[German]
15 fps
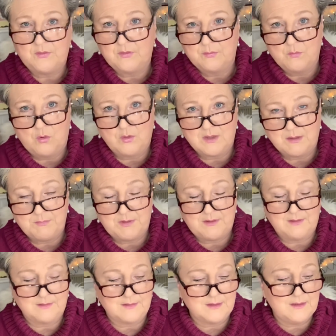es morgen am
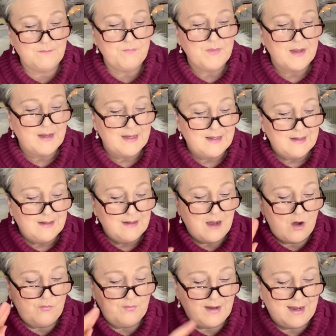Mittag drin.
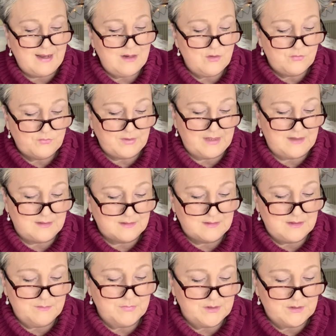Auf alle Fälle
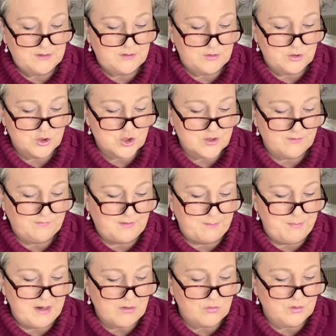Limited Edition.
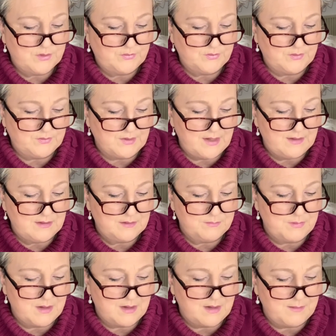Verpackung ist
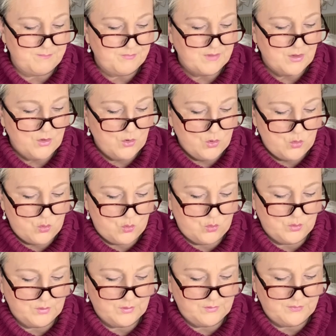recycelbar
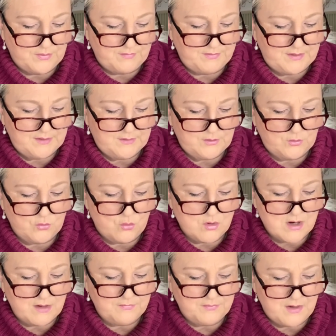und verwendete
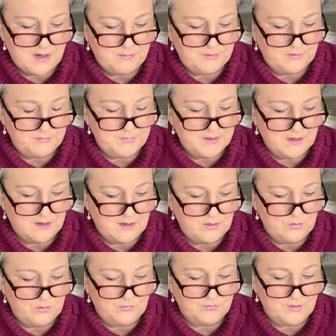Druckerfarbe ist
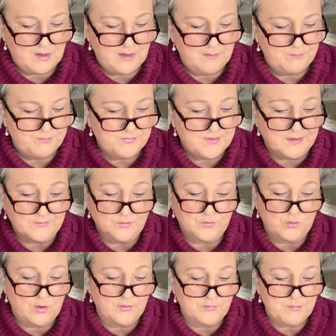mineralölfrei. Das
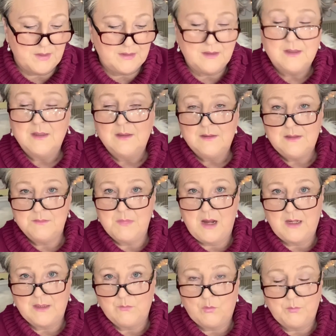ist Rossmann. Die
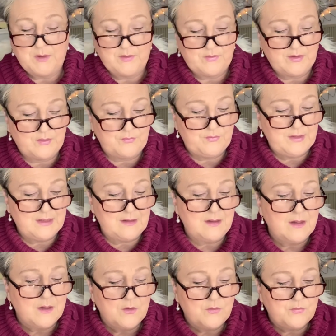machen im Moment sehr viel.
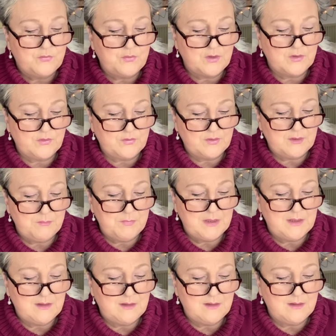14
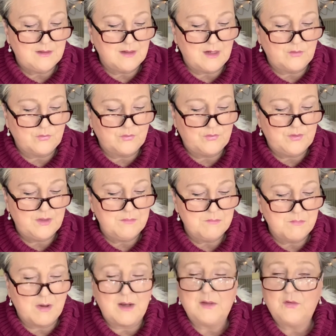Milliliter, also 7
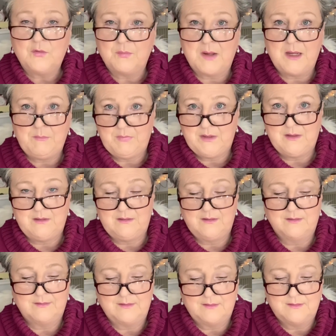mal 2
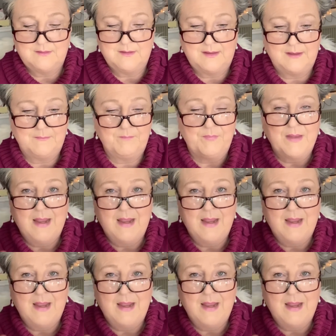Milliliter sind enthalten.